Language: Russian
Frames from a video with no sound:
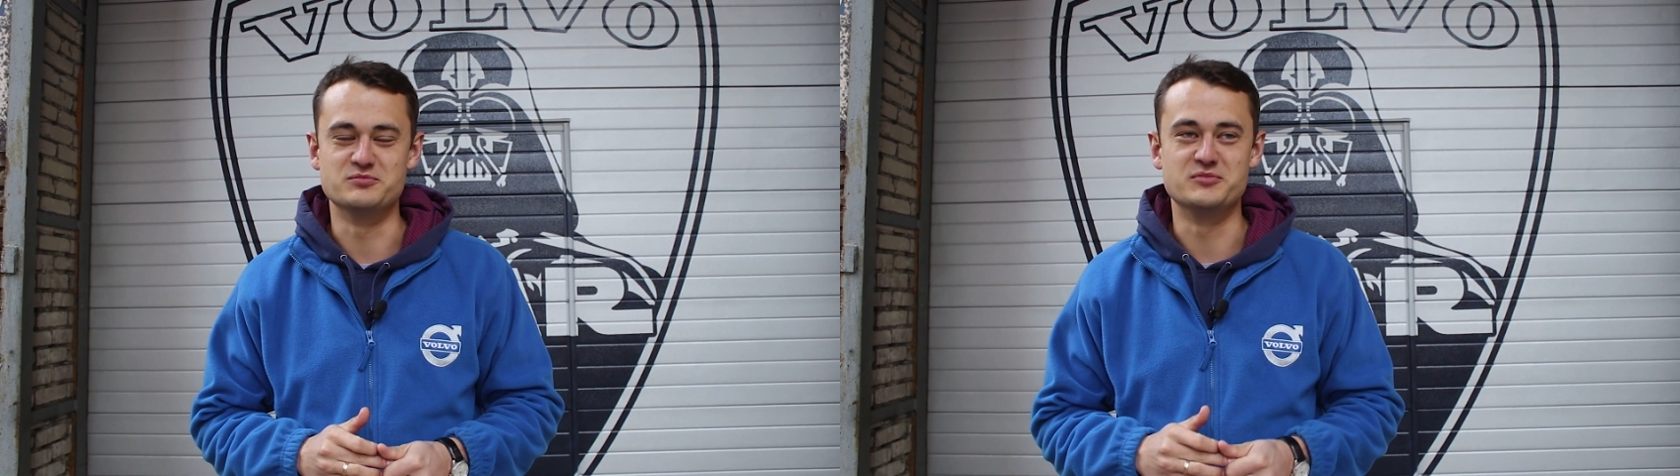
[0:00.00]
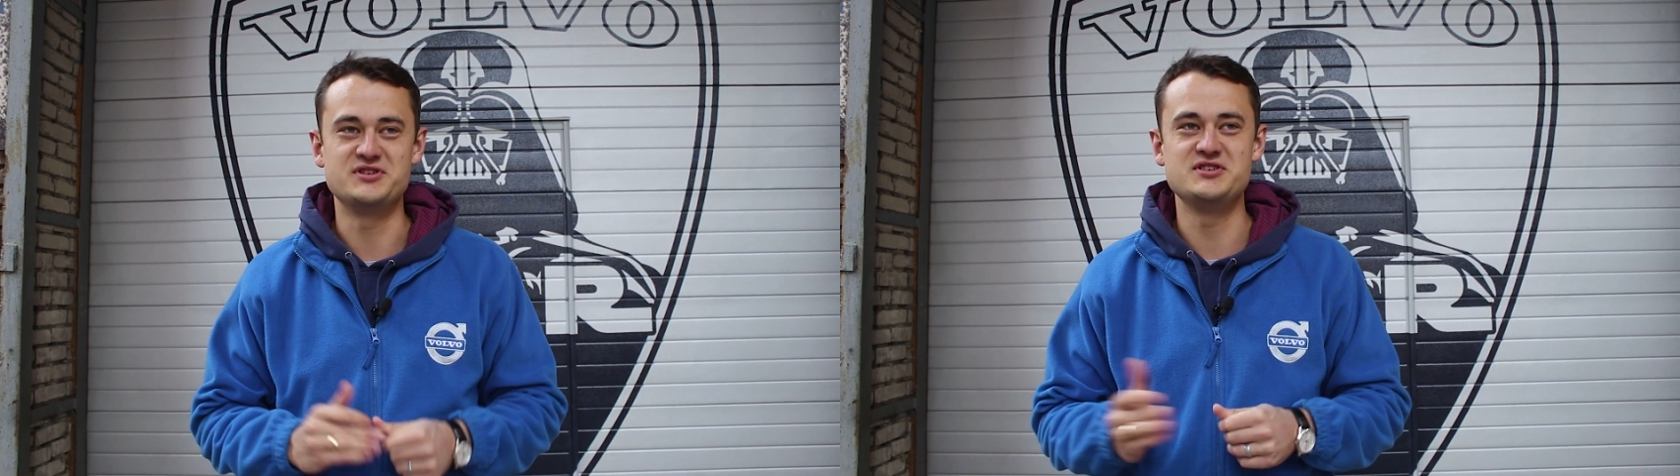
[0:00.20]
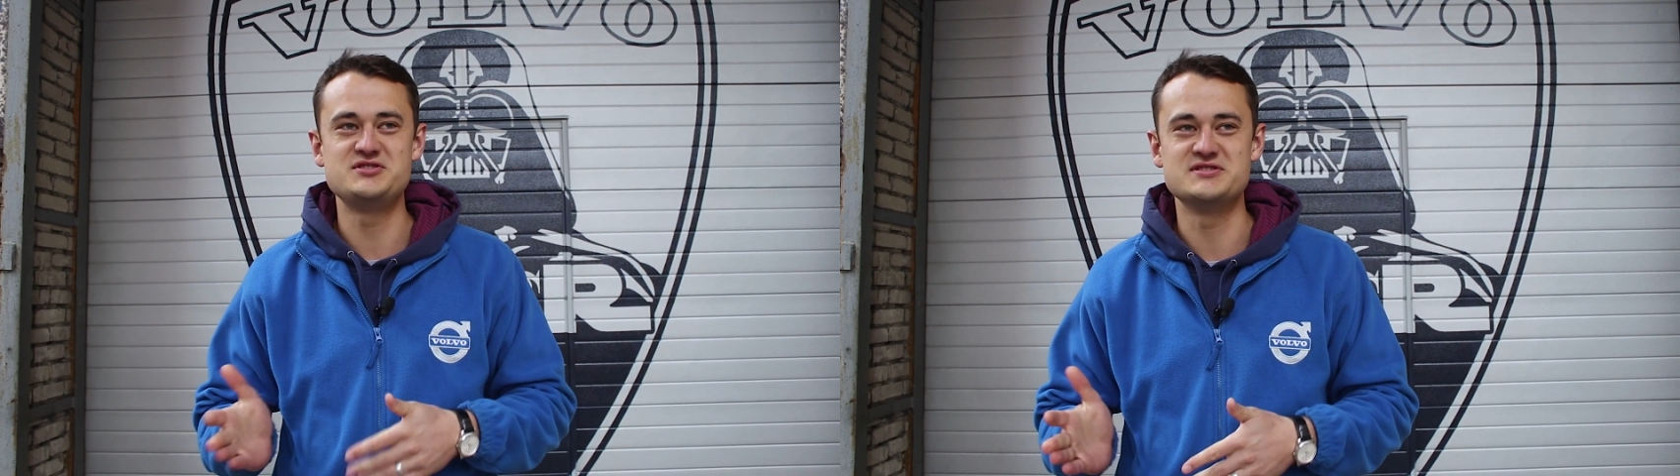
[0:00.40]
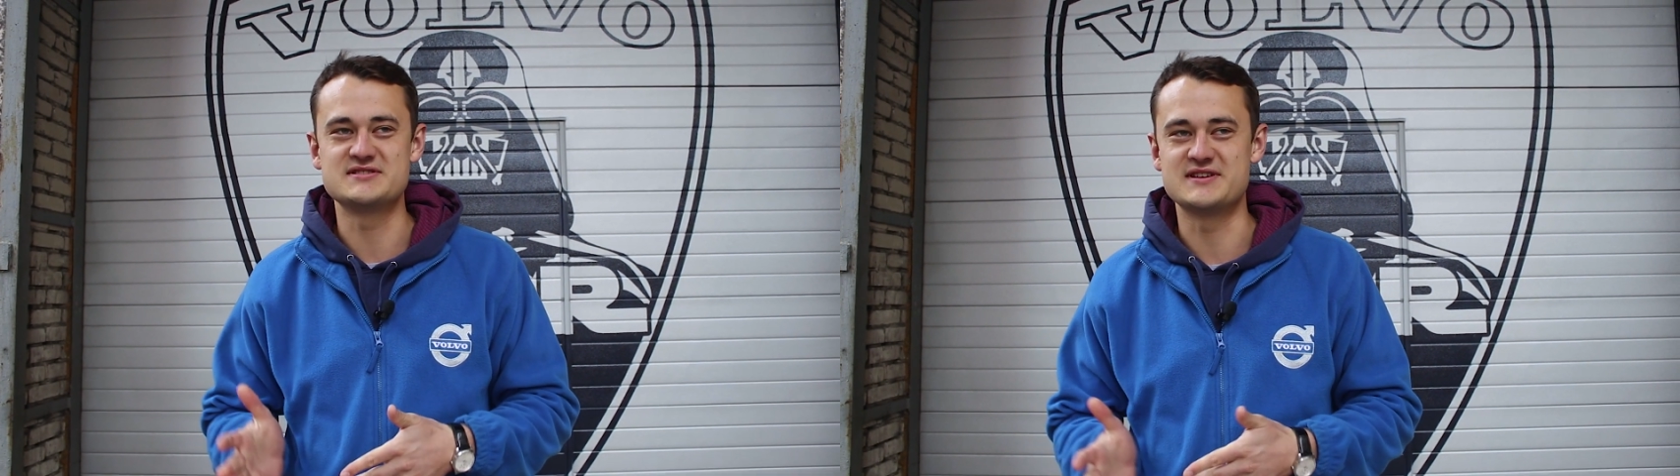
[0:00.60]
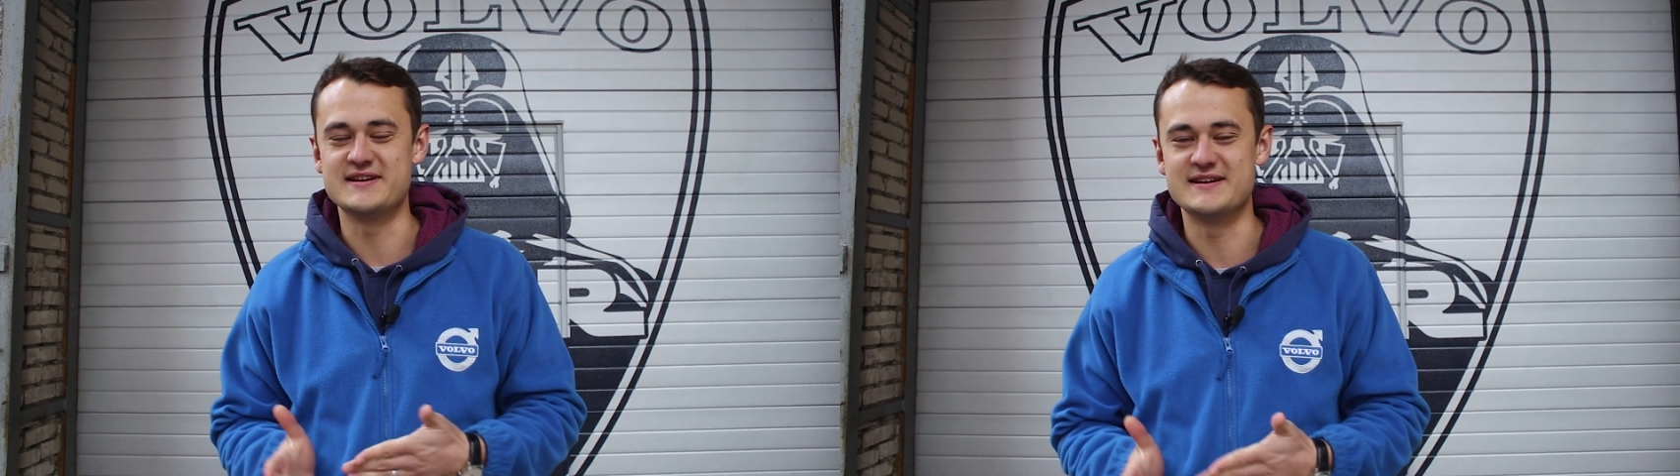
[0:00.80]

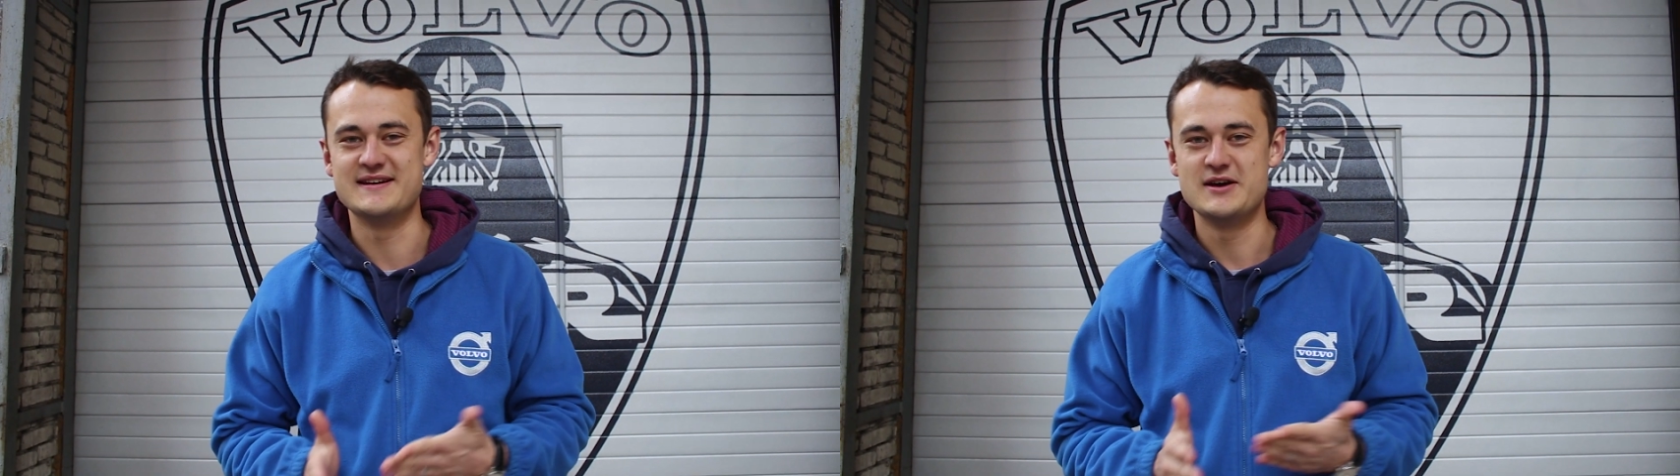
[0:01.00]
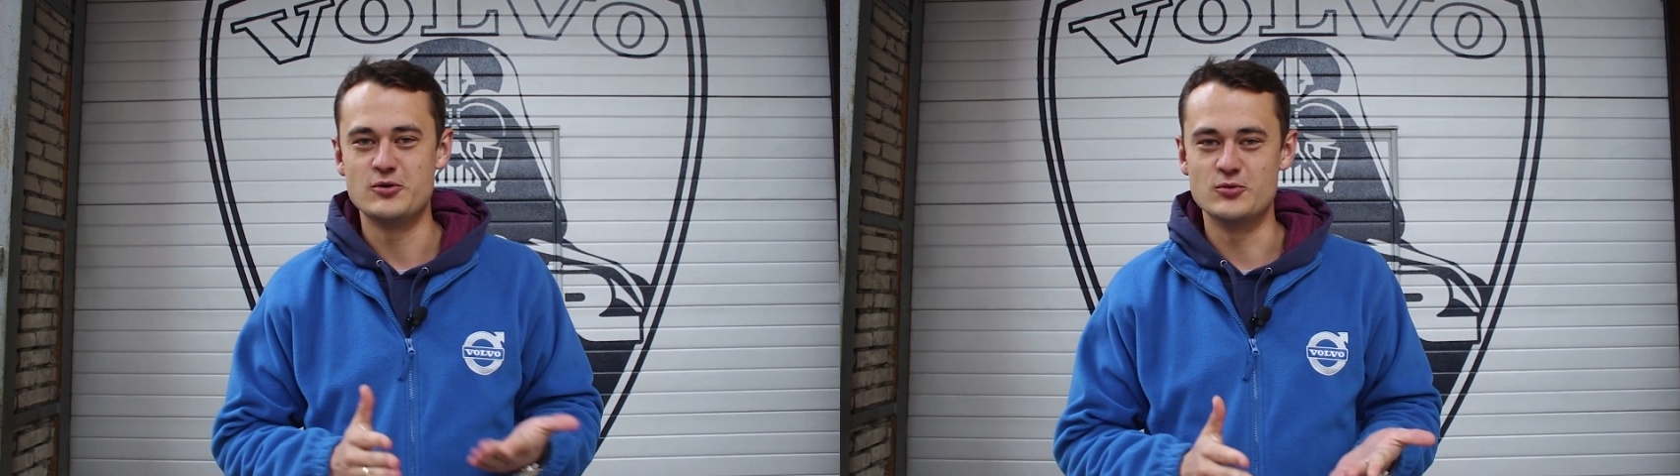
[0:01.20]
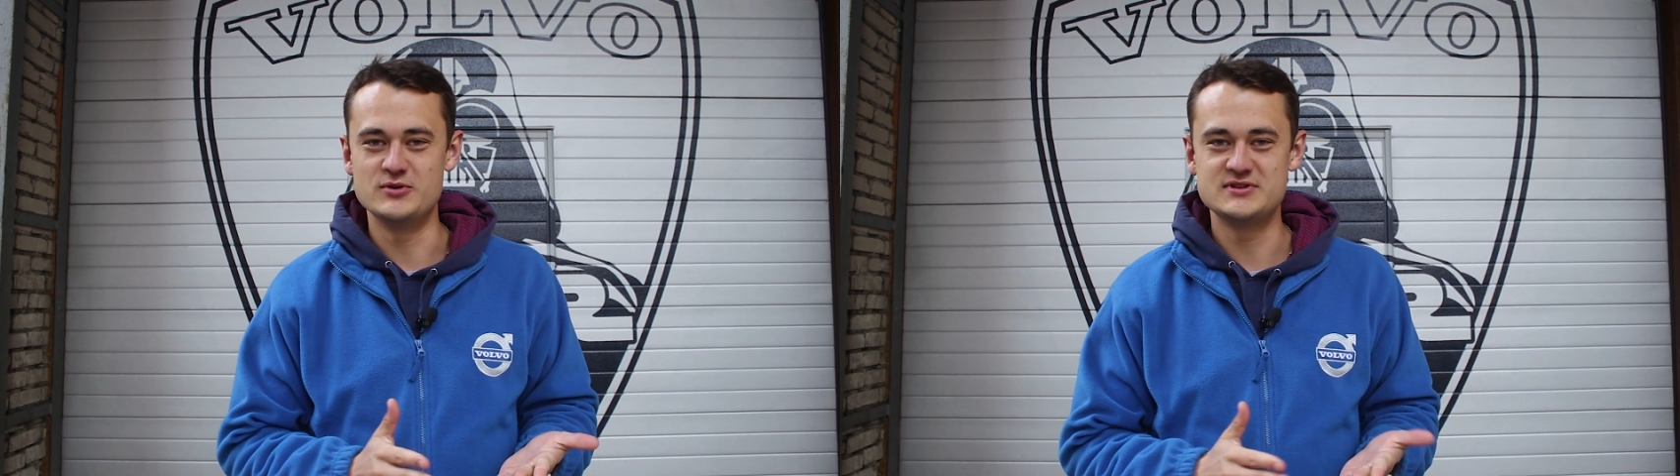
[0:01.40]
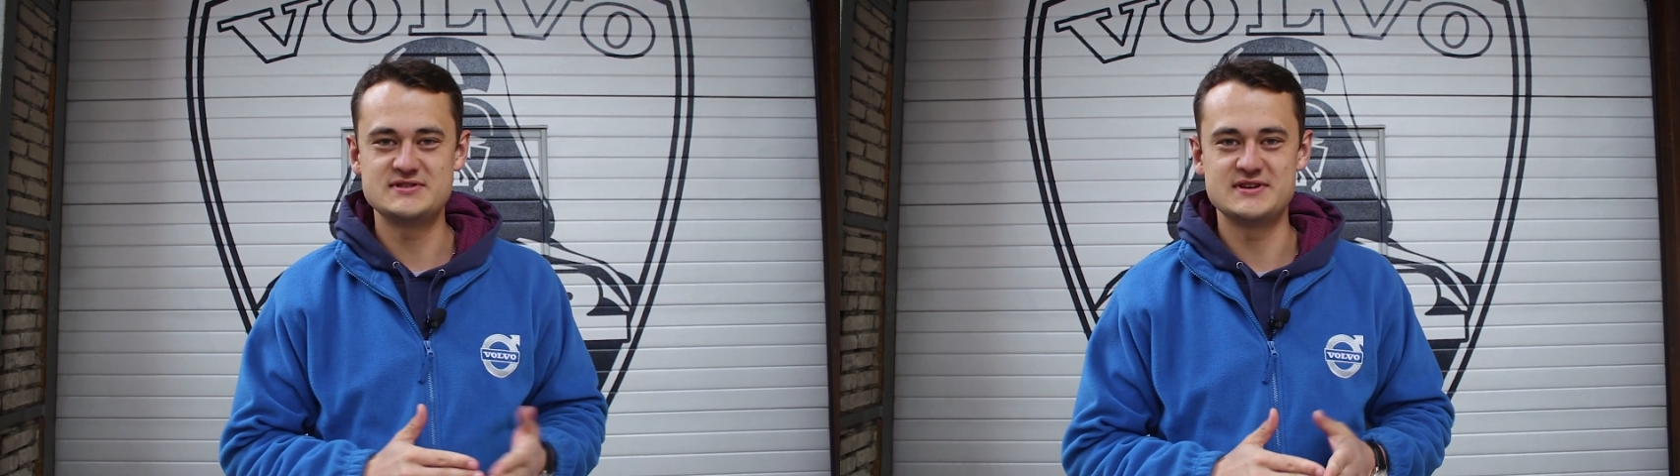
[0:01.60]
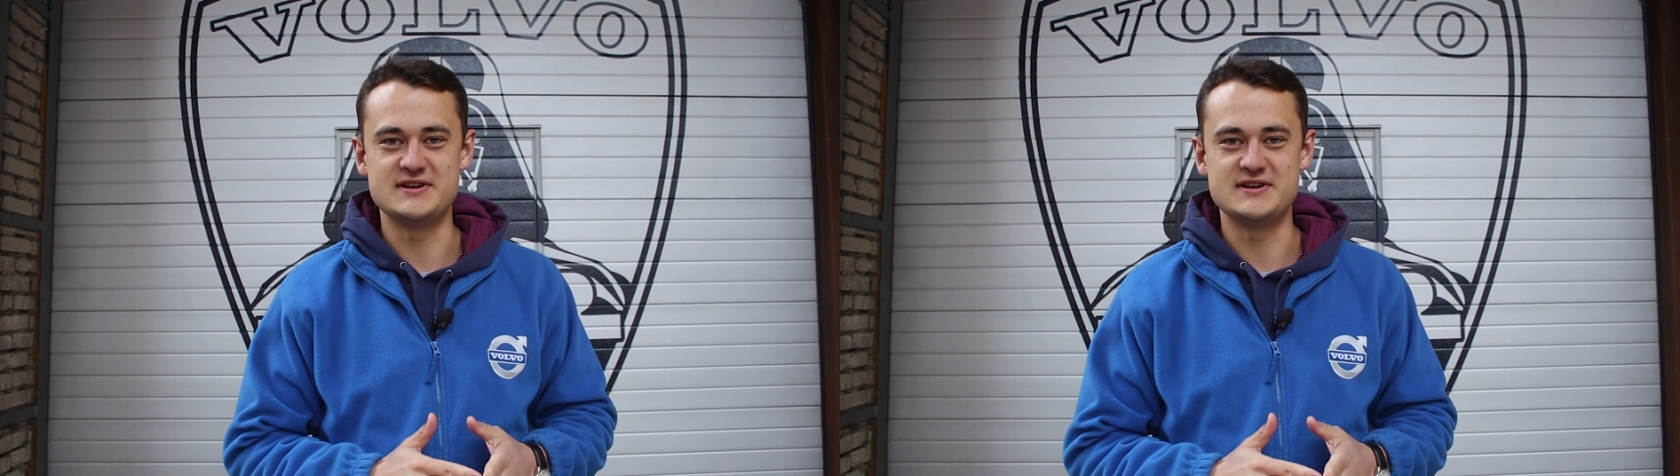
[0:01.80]
Мытищинская улица,